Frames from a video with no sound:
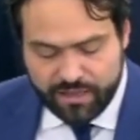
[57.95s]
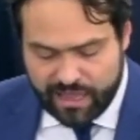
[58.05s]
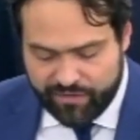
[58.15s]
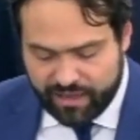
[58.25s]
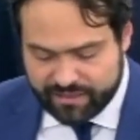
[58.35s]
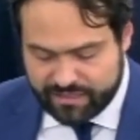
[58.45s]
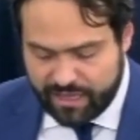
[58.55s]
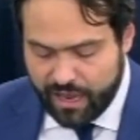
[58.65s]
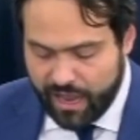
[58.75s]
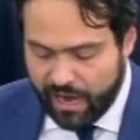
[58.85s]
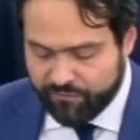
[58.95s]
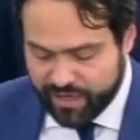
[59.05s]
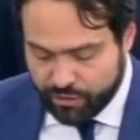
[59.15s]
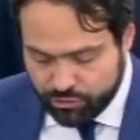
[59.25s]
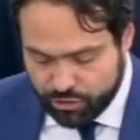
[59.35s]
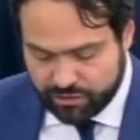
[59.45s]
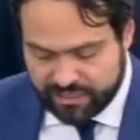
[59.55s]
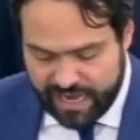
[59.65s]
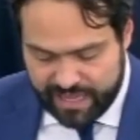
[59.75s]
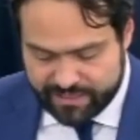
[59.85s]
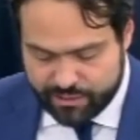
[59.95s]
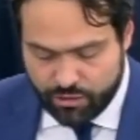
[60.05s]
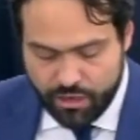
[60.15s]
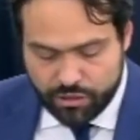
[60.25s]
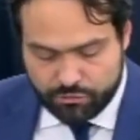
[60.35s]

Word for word: davanti al vergognoso silenzio